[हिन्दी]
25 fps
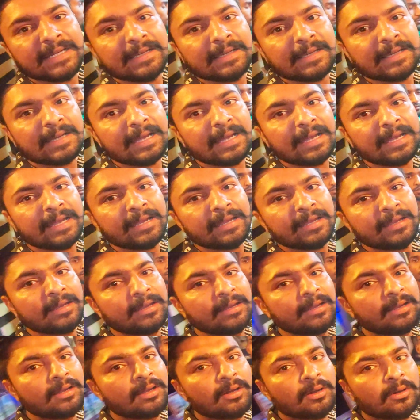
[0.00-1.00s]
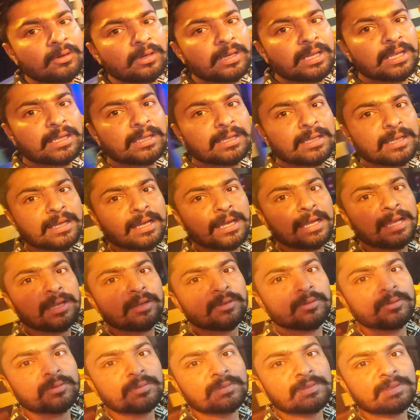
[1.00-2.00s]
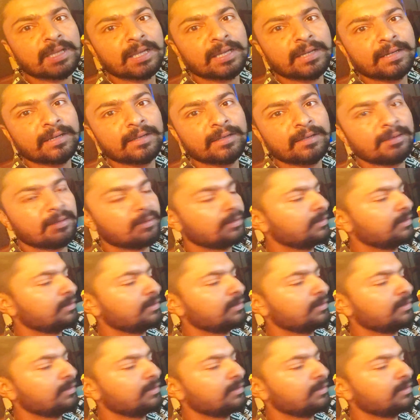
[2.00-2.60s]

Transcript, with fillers: साइड लगा है और एक लगा है उस साइड